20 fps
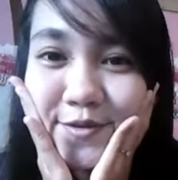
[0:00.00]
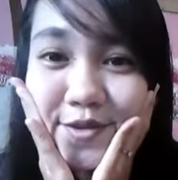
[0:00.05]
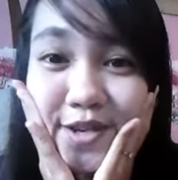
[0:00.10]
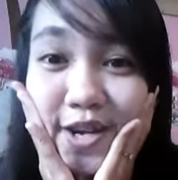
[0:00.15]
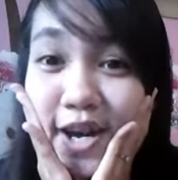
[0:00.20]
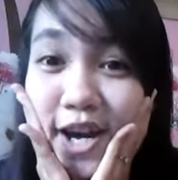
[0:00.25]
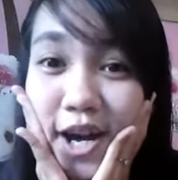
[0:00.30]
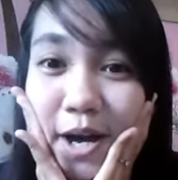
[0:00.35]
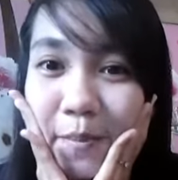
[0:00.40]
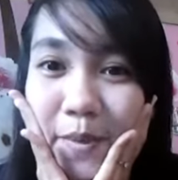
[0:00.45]

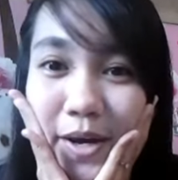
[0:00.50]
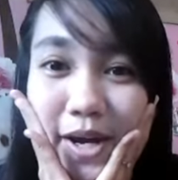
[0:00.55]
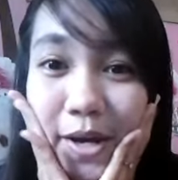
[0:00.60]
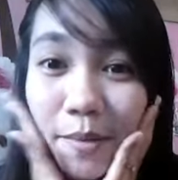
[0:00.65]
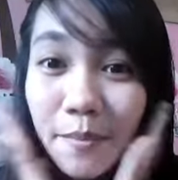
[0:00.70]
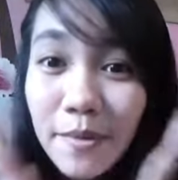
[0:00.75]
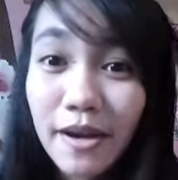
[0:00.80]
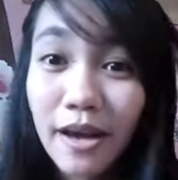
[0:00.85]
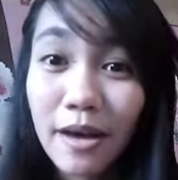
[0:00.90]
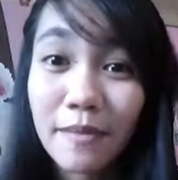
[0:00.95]
udah nggak
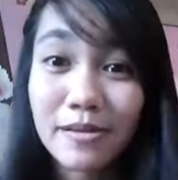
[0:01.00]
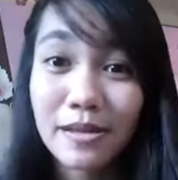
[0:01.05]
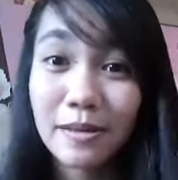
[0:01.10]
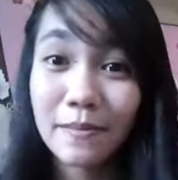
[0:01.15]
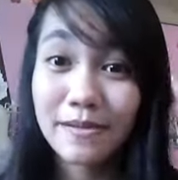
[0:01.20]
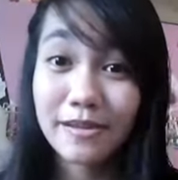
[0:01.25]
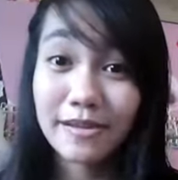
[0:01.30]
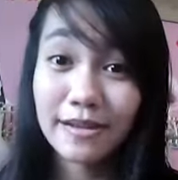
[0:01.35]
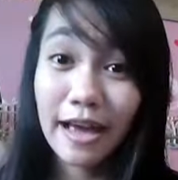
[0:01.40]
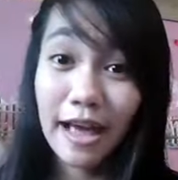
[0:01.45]
pakai make up
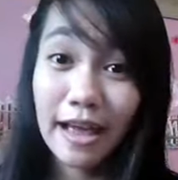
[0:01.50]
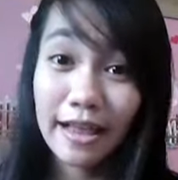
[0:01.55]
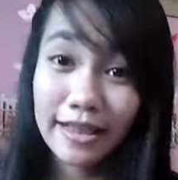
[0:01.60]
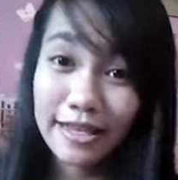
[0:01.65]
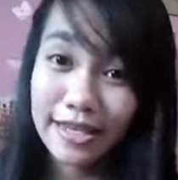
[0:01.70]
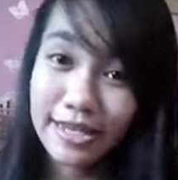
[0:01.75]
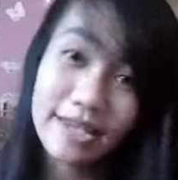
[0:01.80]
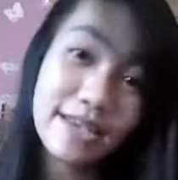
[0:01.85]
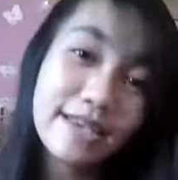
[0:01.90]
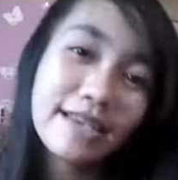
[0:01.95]
sama
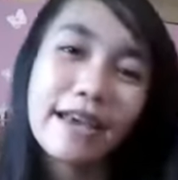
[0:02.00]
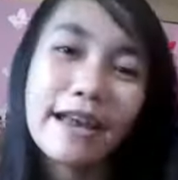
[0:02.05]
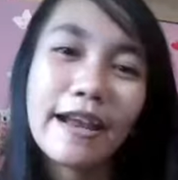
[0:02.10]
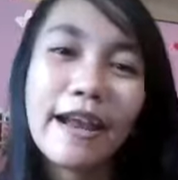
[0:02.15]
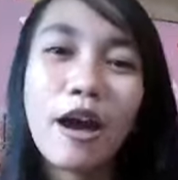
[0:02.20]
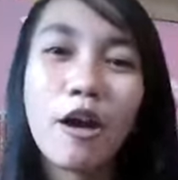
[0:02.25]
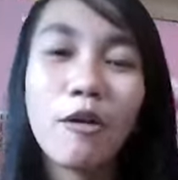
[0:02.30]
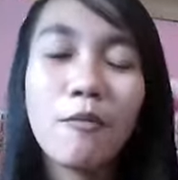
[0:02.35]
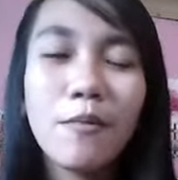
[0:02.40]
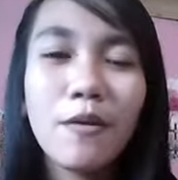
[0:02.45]
sekali
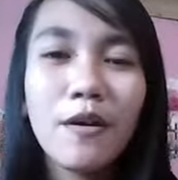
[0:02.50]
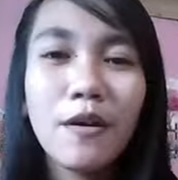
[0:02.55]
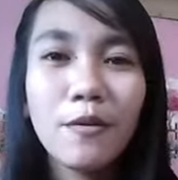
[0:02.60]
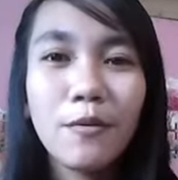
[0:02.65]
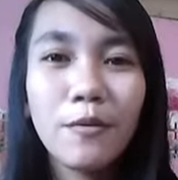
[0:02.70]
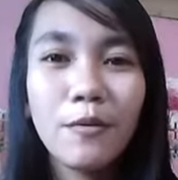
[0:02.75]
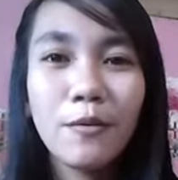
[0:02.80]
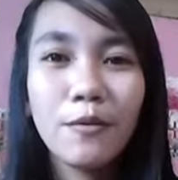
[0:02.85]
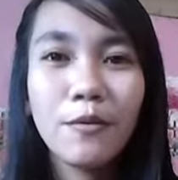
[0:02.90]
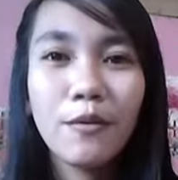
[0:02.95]
karena aku
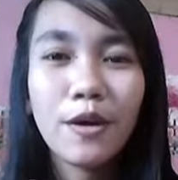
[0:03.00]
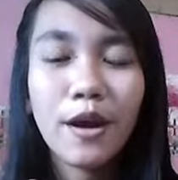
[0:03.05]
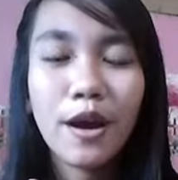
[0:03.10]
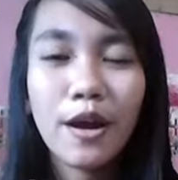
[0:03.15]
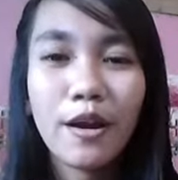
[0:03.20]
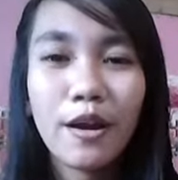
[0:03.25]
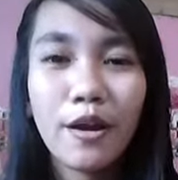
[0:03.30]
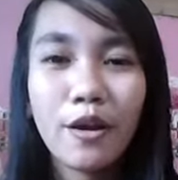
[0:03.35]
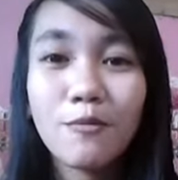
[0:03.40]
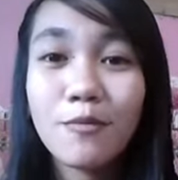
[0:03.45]
baru
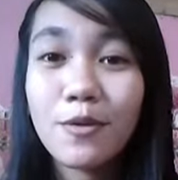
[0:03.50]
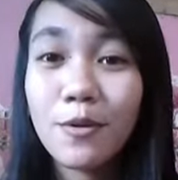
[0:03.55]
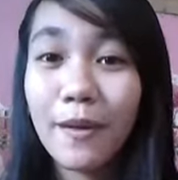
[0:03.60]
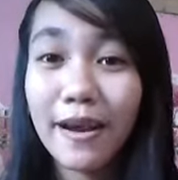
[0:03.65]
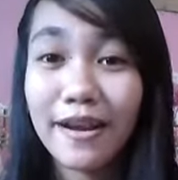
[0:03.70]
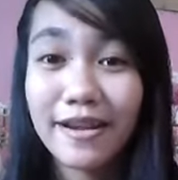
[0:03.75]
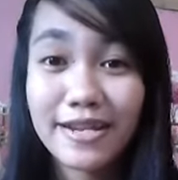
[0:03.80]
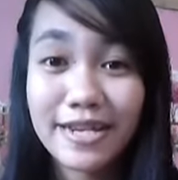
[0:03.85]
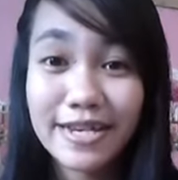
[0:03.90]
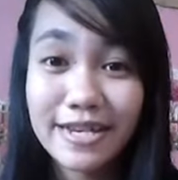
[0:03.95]
karena aku
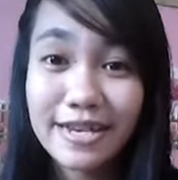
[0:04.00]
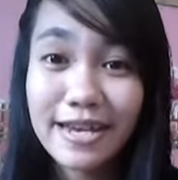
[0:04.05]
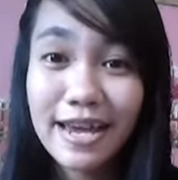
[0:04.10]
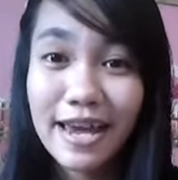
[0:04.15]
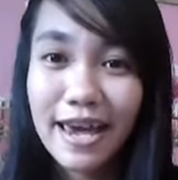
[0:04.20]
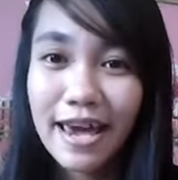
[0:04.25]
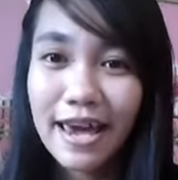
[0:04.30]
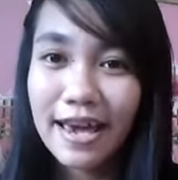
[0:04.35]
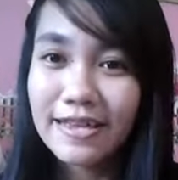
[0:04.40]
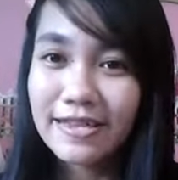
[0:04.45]
bermandi
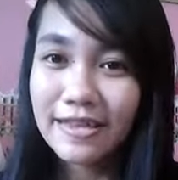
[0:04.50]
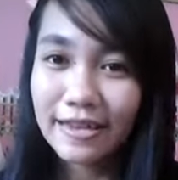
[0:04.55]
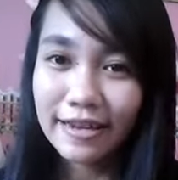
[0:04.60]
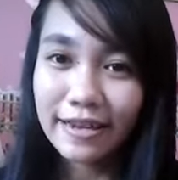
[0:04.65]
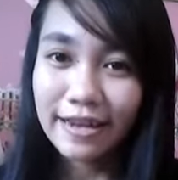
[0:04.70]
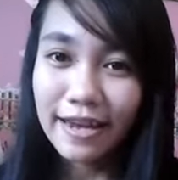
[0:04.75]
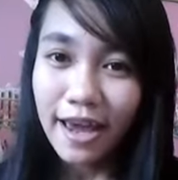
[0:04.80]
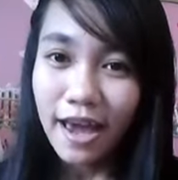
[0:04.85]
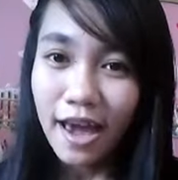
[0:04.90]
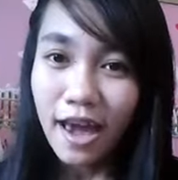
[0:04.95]

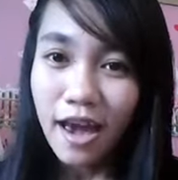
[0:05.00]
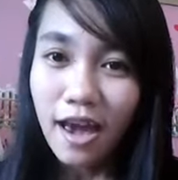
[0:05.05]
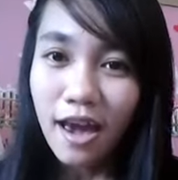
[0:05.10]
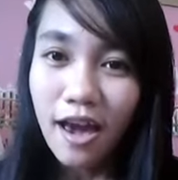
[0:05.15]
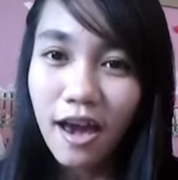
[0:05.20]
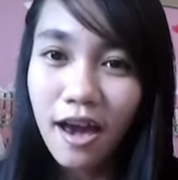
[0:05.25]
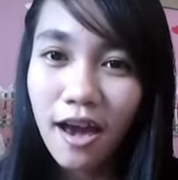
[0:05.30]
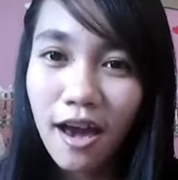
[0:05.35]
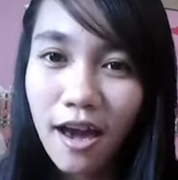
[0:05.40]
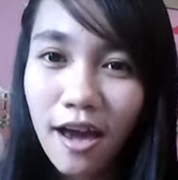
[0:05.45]
jadi
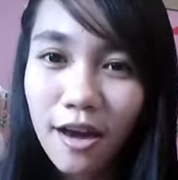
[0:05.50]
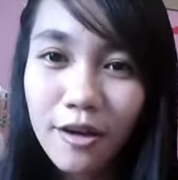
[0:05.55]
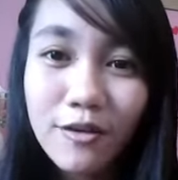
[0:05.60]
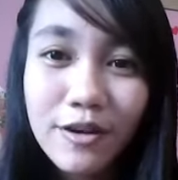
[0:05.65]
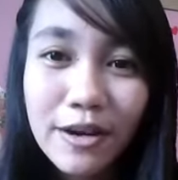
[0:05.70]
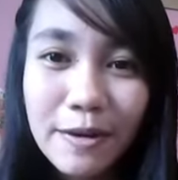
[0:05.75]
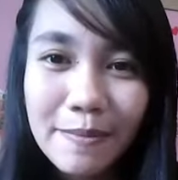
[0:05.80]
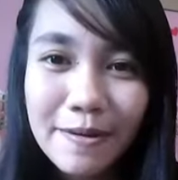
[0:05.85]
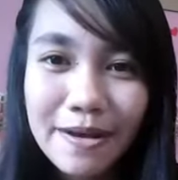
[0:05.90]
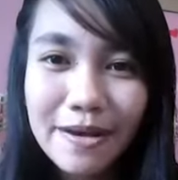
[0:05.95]
aku
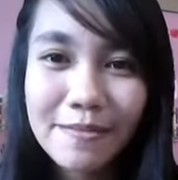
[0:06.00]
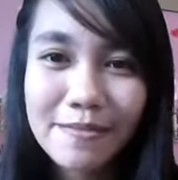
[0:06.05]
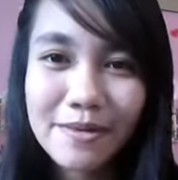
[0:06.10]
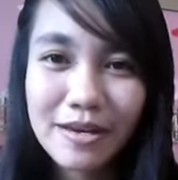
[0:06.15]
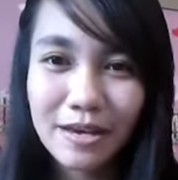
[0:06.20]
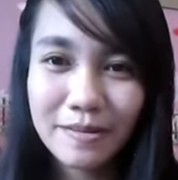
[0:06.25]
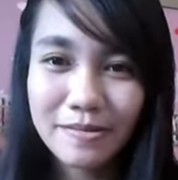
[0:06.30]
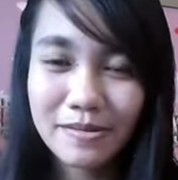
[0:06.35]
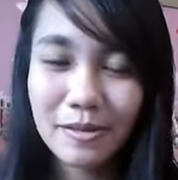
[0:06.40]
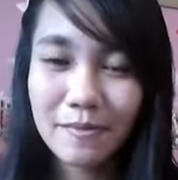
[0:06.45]
nggak pakai
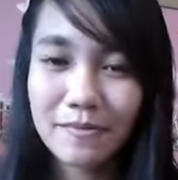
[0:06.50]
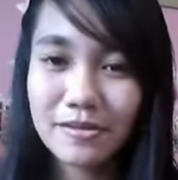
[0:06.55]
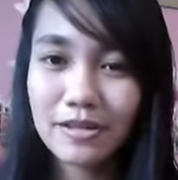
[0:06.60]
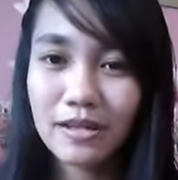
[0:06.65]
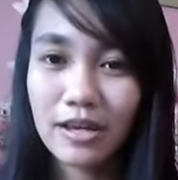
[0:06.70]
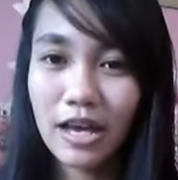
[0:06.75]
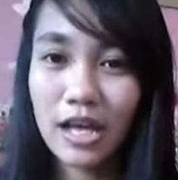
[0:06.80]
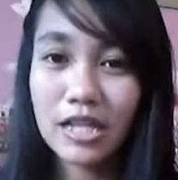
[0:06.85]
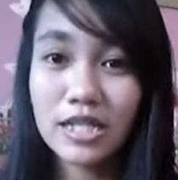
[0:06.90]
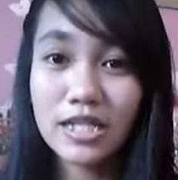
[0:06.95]
make up sama
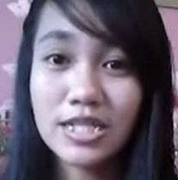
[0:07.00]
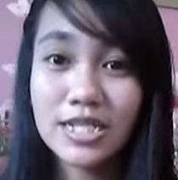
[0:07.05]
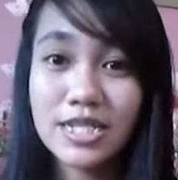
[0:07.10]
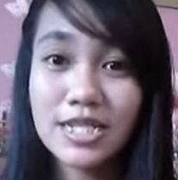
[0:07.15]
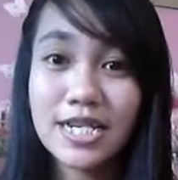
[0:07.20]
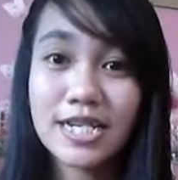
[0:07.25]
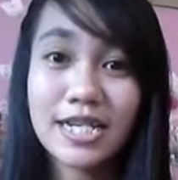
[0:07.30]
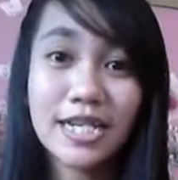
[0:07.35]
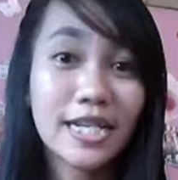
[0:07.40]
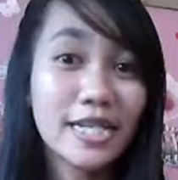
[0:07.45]

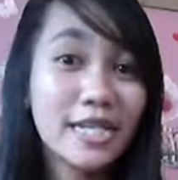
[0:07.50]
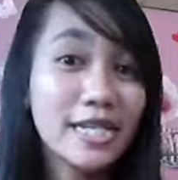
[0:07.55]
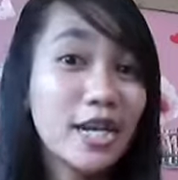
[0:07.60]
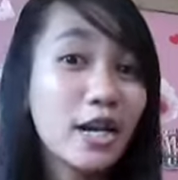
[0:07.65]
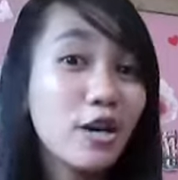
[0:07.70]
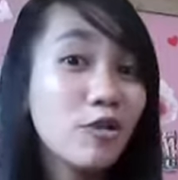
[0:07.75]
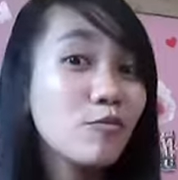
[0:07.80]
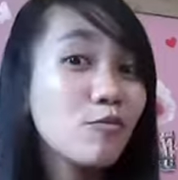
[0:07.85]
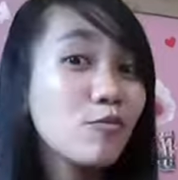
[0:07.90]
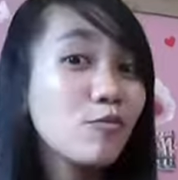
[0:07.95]
sekali dan kali ini
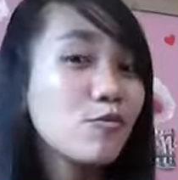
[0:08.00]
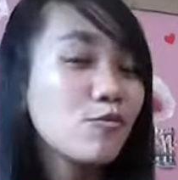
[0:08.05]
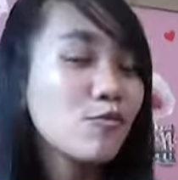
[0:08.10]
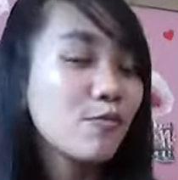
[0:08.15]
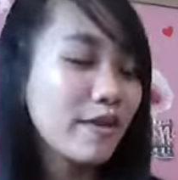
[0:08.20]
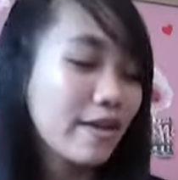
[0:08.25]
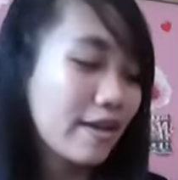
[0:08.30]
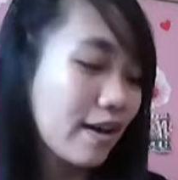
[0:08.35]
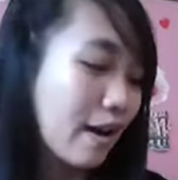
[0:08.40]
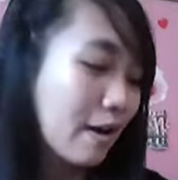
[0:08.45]
aku mau
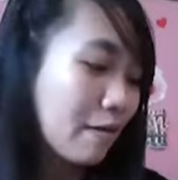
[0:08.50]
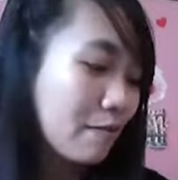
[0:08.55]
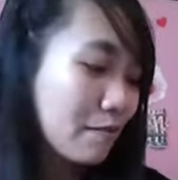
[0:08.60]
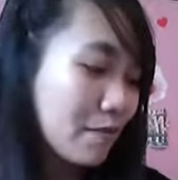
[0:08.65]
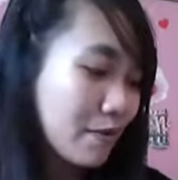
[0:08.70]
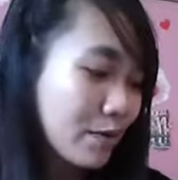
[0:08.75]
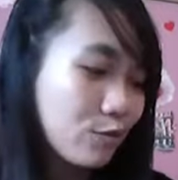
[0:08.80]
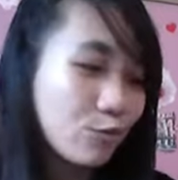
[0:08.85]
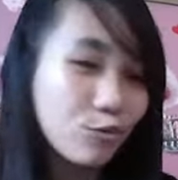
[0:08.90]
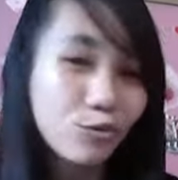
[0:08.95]
make
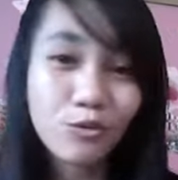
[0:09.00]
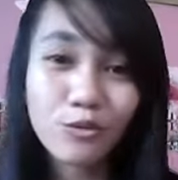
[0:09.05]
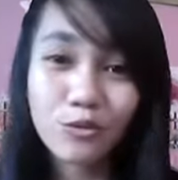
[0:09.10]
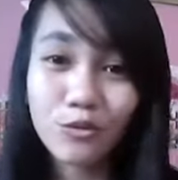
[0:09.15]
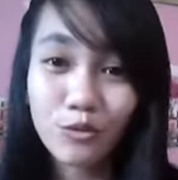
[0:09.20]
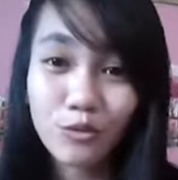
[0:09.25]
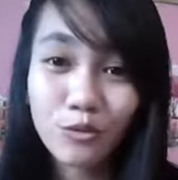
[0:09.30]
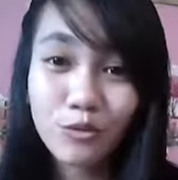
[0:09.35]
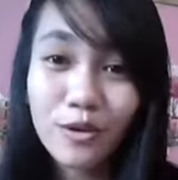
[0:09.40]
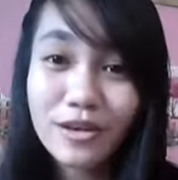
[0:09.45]
upin
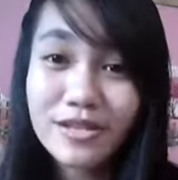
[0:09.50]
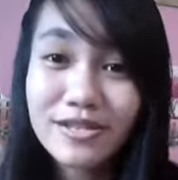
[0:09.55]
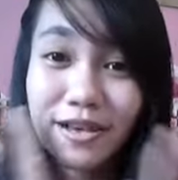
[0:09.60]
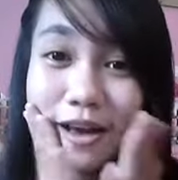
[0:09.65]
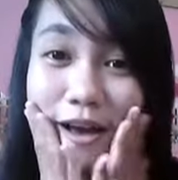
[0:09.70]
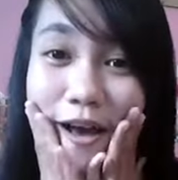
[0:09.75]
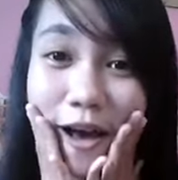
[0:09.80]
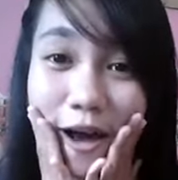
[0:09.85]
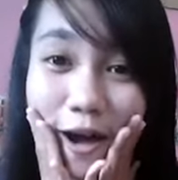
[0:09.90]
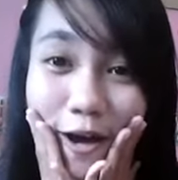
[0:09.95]
dulu
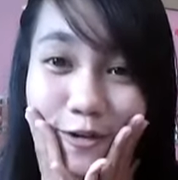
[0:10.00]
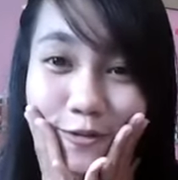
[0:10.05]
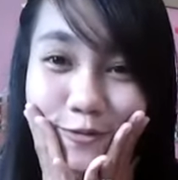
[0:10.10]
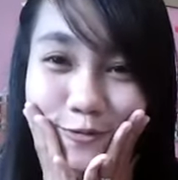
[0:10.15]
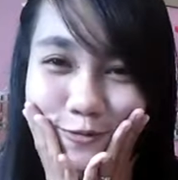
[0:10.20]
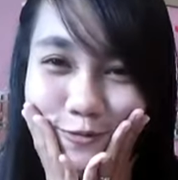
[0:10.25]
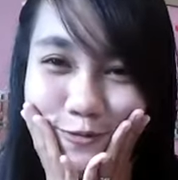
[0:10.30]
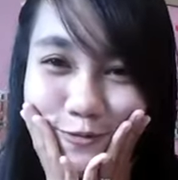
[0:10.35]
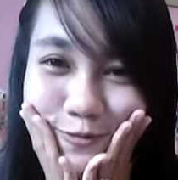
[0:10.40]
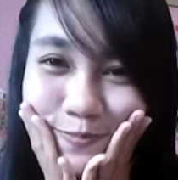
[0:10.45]
wajah
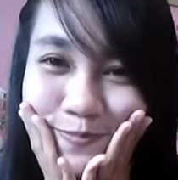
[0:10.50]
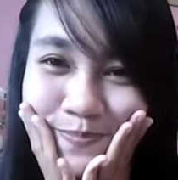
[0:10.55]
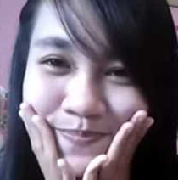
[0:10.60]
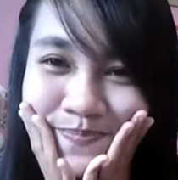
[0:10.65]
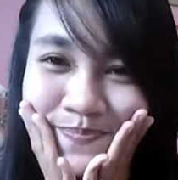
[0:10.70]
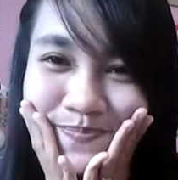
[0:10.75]
aku